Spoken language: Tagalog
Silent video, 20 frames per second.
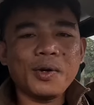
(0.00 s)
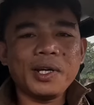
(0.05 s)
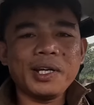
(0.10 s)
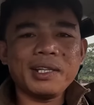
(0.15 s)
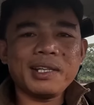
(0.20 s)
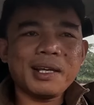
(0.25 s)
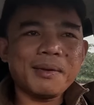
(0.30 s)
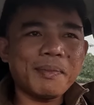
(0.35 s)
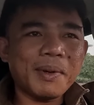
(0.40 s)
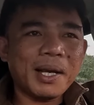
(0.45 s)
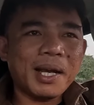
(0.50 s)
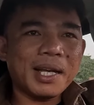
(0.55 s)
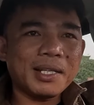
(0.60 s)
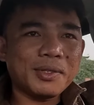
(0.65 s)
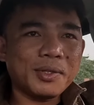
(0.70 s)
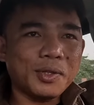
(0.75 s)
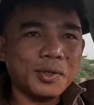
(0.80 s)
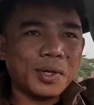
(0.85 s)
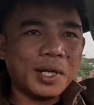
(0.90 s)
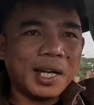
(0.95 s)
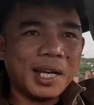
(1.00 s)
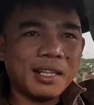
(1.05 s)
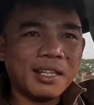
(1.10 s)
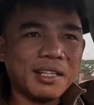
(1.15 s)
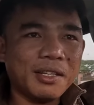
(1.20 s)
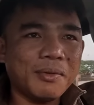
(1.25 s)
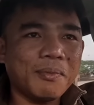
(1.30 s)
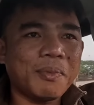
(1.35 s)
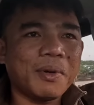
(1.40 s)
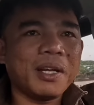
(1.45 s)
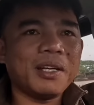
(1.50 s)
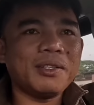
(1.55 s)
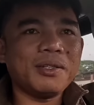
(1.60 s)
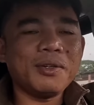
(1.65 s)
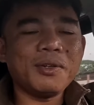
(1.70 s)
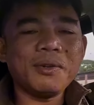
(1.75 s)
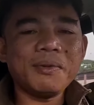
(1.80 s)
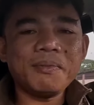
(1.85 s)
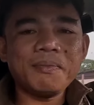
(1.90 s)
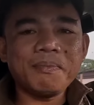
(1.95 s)
okay at napagkasunduan natin yung
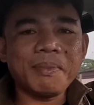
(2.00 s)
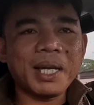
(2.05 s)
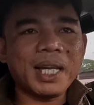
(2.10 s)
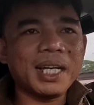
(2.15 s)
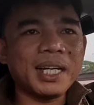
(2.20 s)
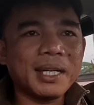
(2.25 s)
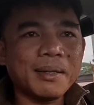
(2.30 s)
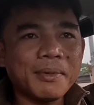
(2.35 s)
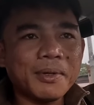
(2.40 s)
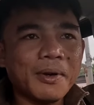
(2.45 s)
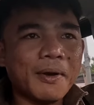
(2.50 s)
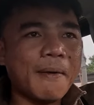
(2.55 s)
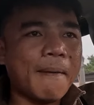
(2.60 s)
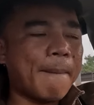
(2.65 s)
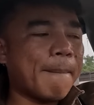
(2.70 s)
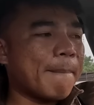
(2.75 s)
presyo palag na po